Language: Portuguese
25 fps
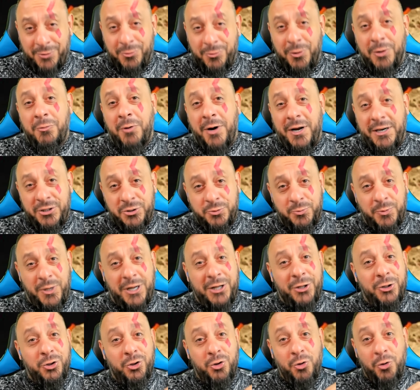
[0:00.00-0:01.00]
aquarismo
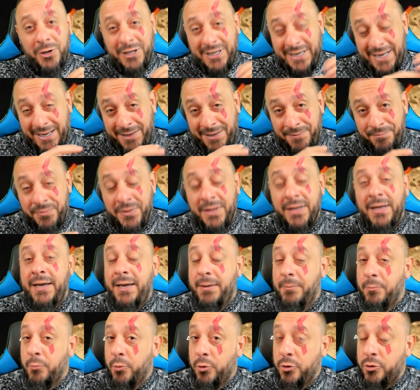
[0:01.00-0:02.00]
adorar, é
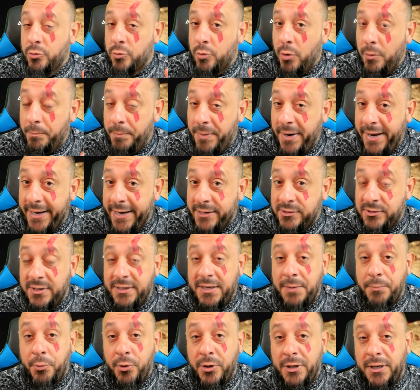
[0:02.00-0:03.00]
muito complexo,
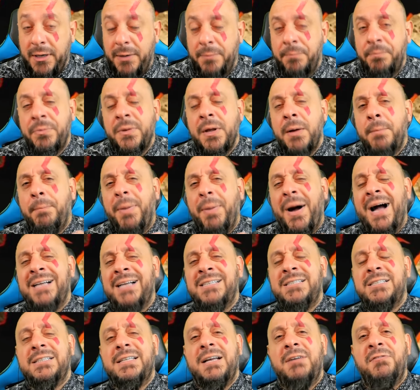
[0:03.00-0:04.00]
até porque
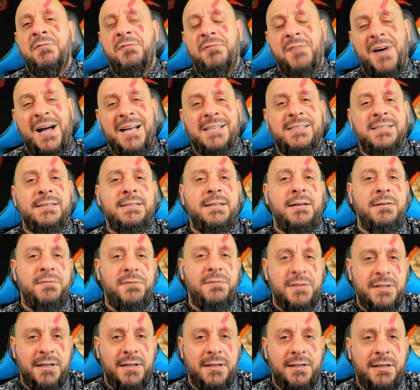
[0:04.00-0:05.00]
parte da fase da
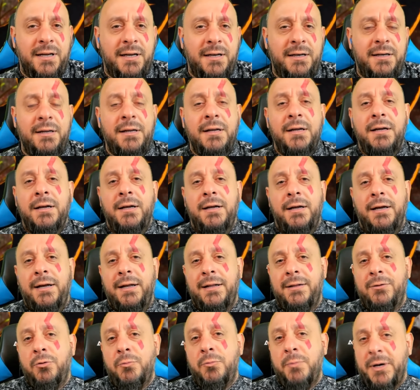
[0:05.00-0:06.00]
vida dele é
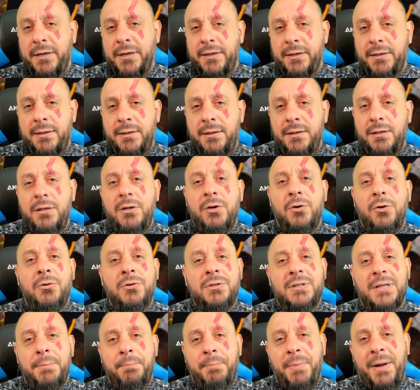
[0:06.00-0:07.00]
no mangue e
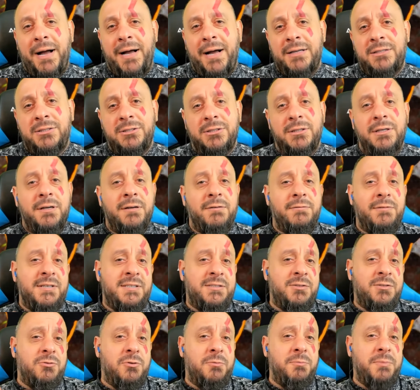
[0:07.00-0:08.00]
outra parte vai
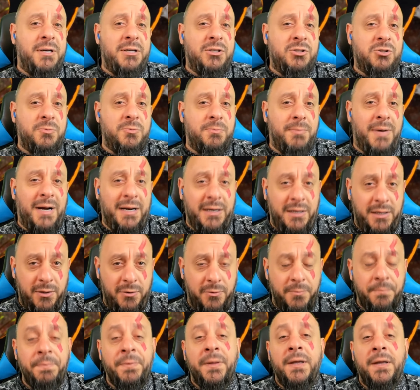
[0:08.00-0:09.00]
ser no ambiente
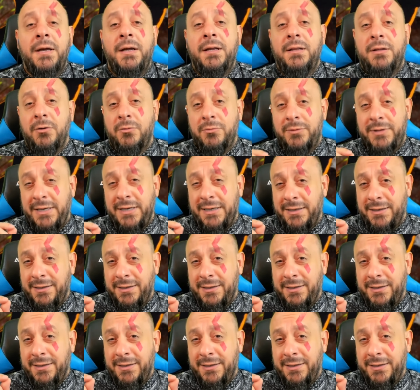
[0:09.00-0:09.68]
marinho. Então tem que